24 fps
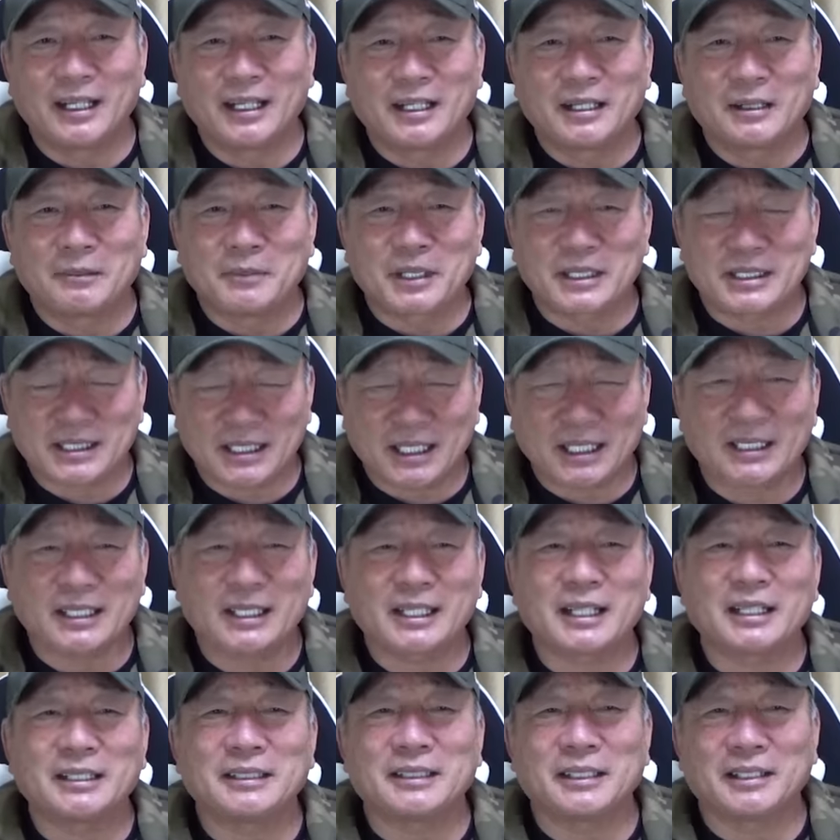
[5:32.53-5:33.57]
ね、まあ仕方
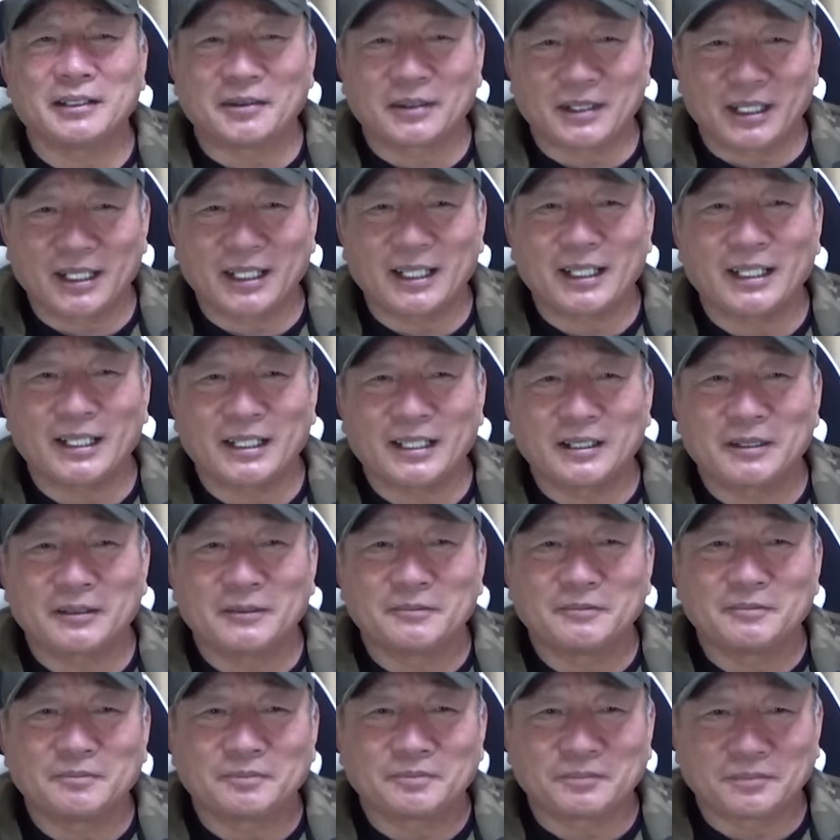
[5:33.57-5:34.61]
ないんだよね。
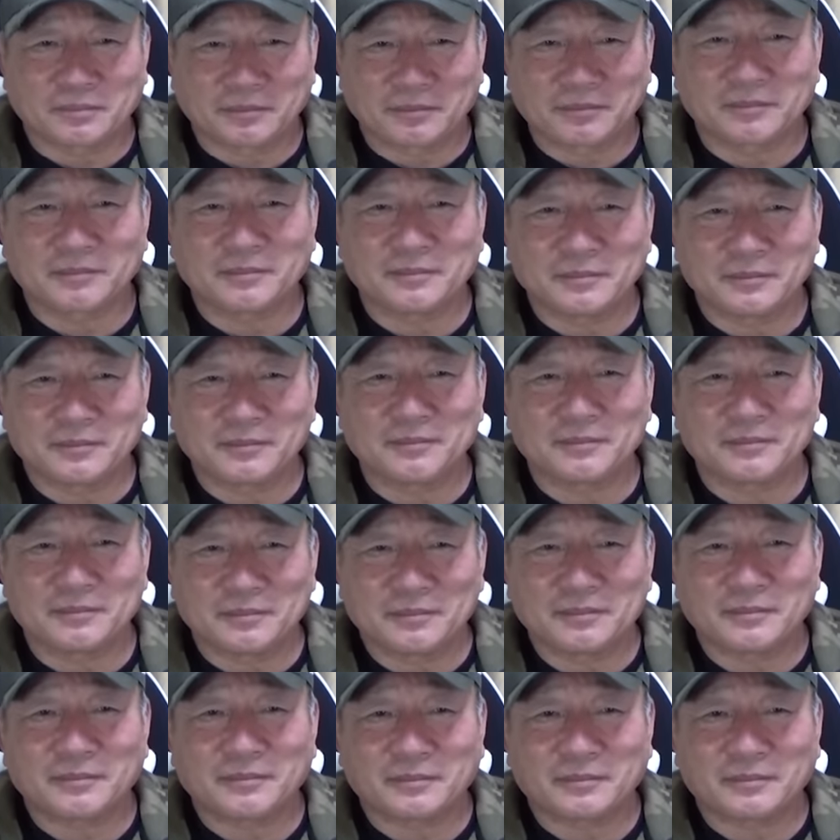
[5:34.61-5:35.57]
ね、